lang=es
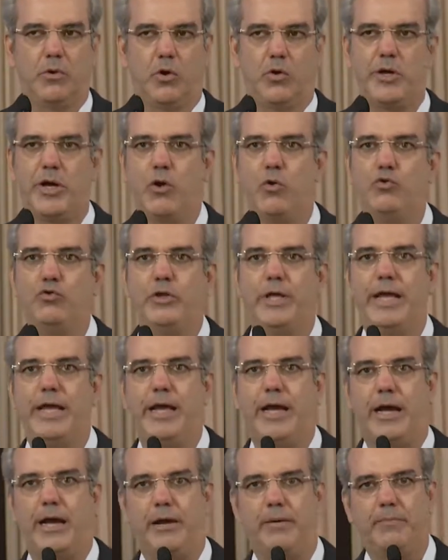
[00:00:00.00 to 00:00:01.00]
Hoy es un
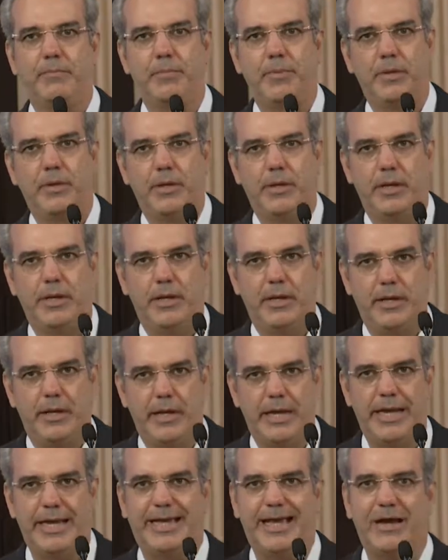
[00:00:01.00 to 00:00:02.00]
día
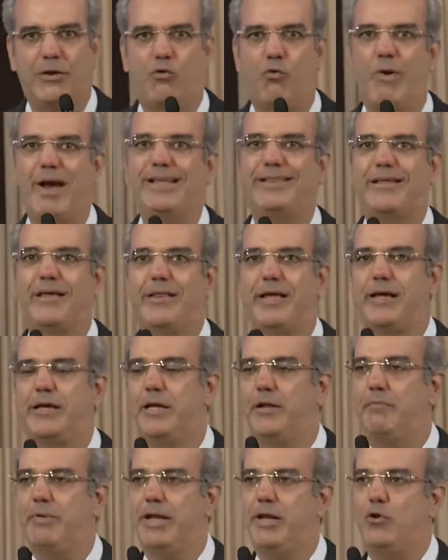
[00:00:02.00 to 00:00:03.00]
en que cuesta
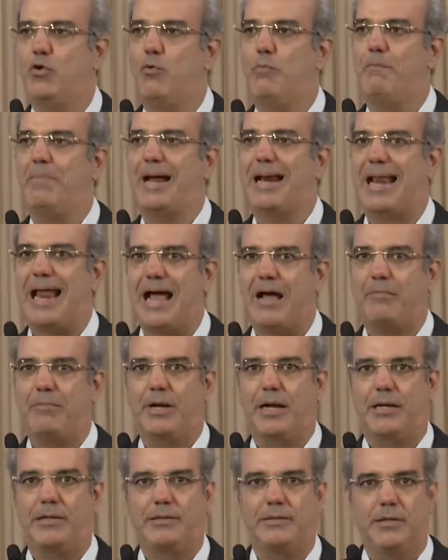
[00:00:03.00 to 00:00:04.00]
describir con
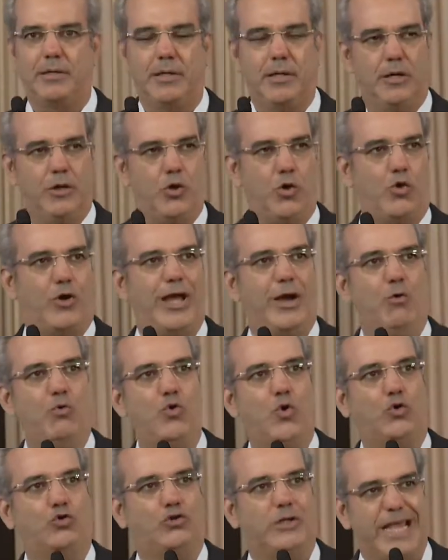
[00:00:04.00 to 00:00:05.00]
palabras lo que
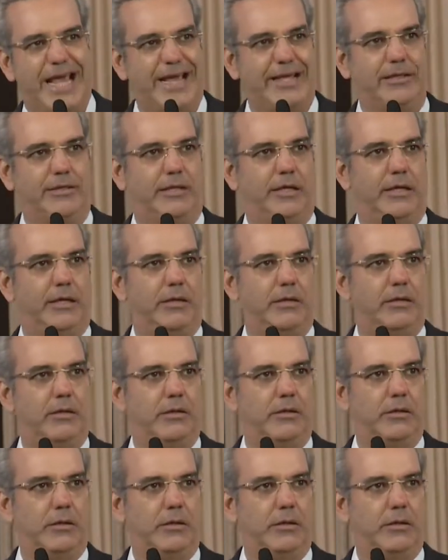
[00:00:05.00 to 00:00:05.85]
uno siente